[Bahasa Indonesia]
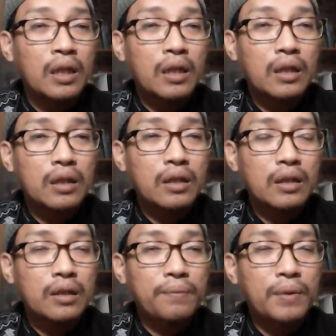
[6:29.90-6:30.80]

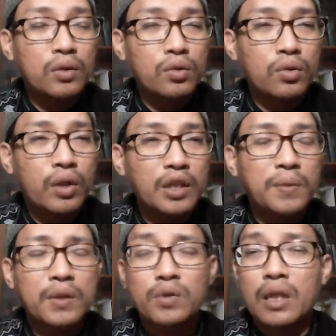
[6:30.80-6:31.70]
eh, pendukung Anies
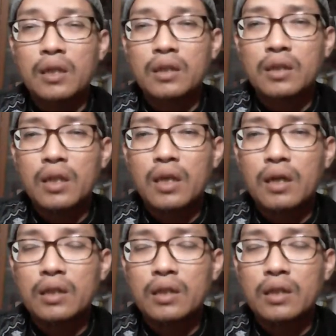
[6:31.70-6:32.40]
Baswedan ya